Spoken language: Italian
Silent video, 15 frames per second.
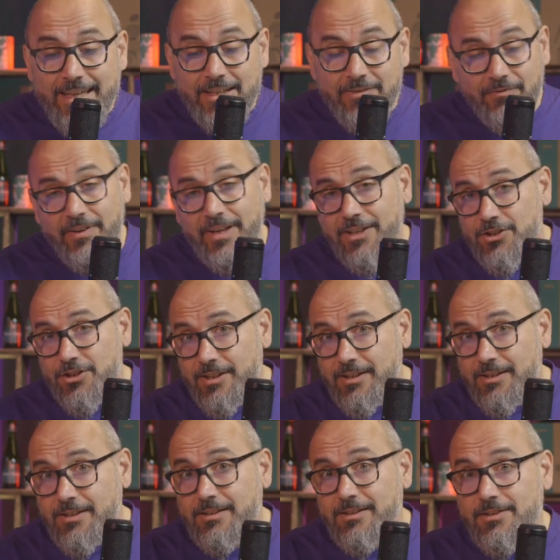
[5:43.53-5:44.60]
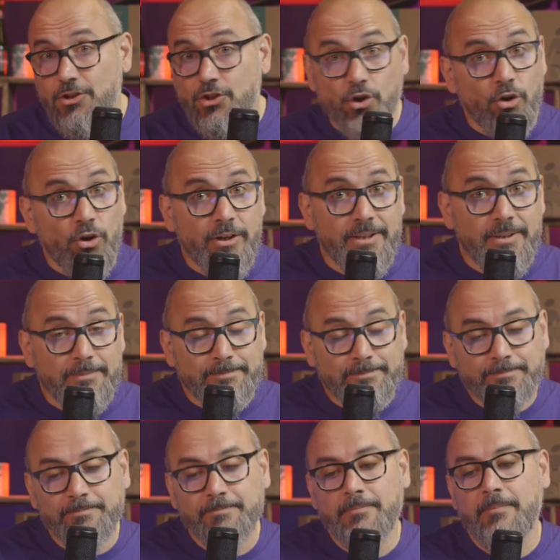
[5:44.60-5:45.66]
Invece, Joy,
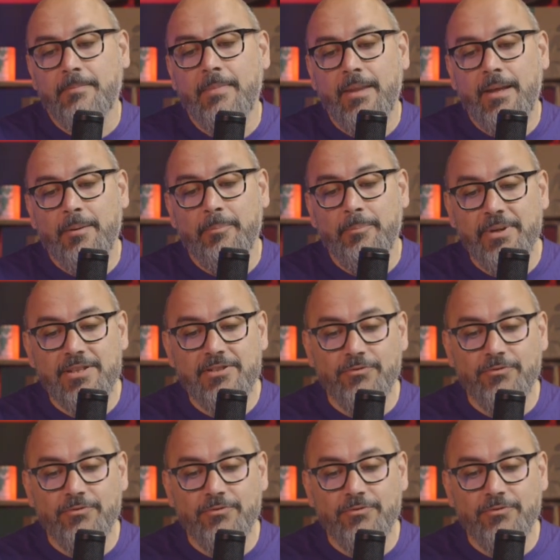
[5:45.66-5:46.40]
per